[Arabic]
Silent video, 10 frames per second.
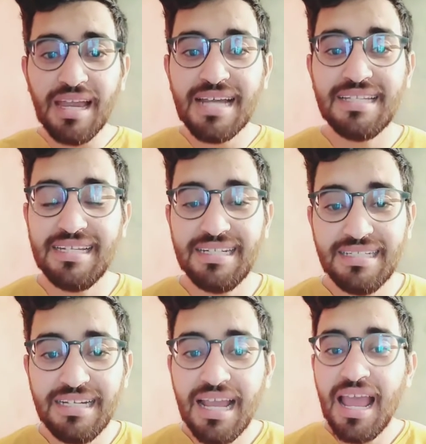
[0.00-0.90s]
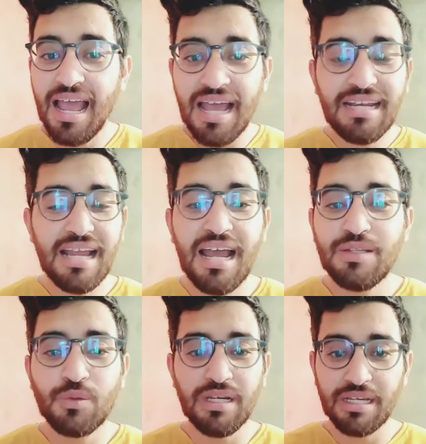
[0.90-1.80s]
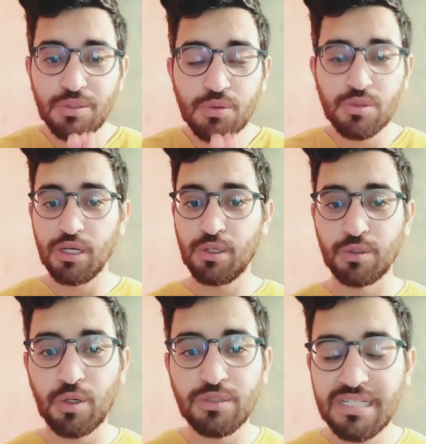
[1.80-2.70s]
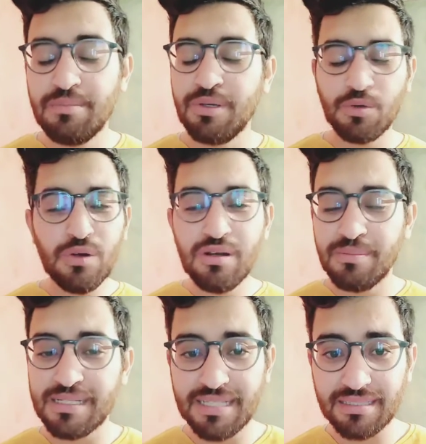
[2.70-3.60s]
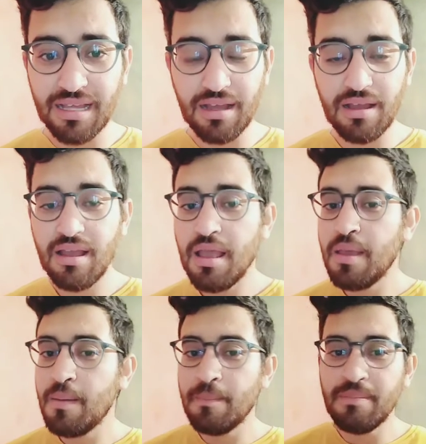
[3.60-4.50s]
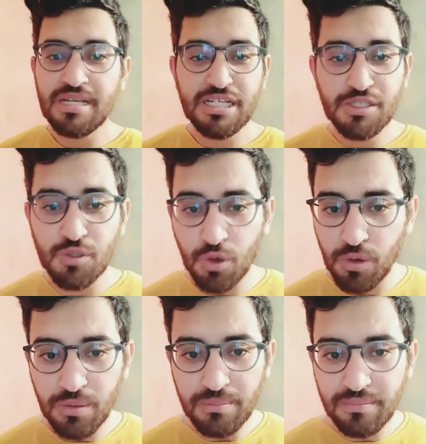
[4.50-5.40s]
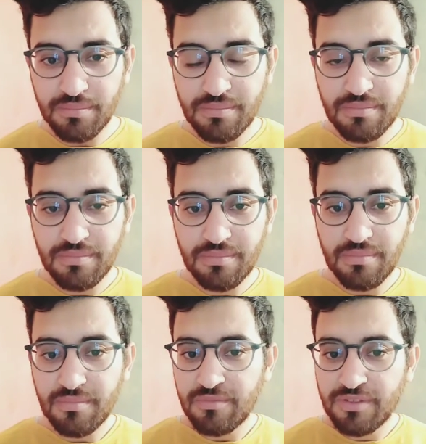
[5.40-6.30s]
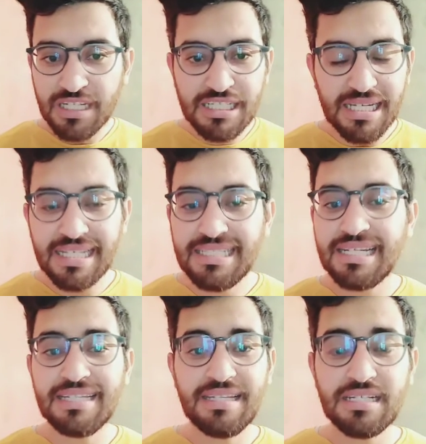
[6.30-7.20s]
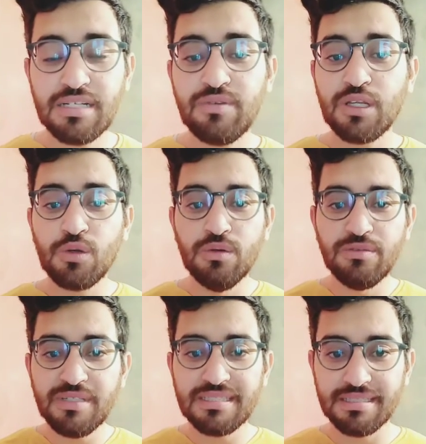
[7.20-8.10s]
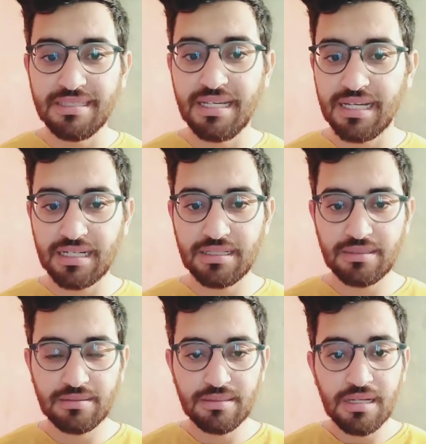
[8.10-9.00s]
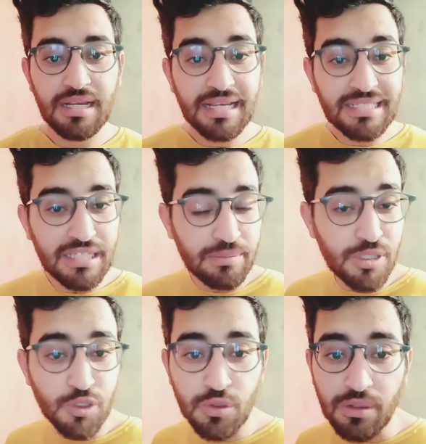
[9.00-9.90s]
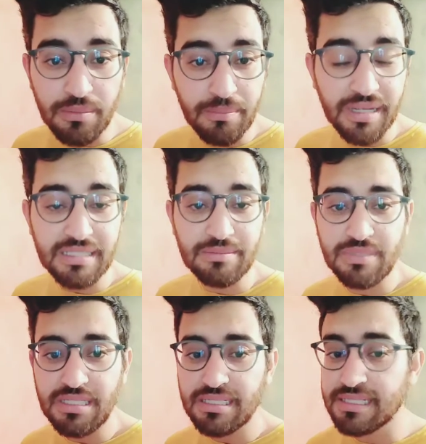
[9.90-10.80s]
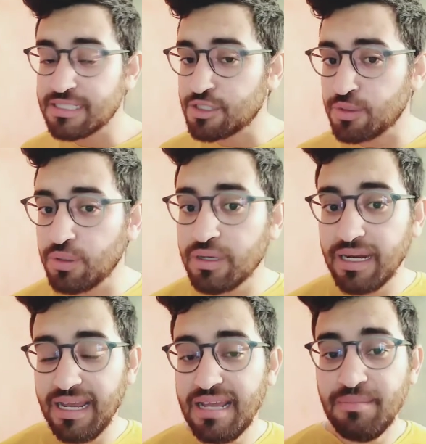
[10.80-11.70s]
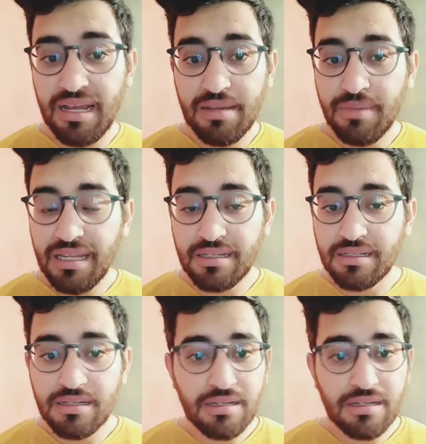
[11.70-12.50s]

هذا يعني ان هذوك اللي كيدوزوا ليك لونتروتيان بكل بساطه ماشي سوقهم في داكشي اللي كنتي كدير انت في داك لو فيت ديالك كنتي ربع شهور ما خدمتيش ست شهور عام عامين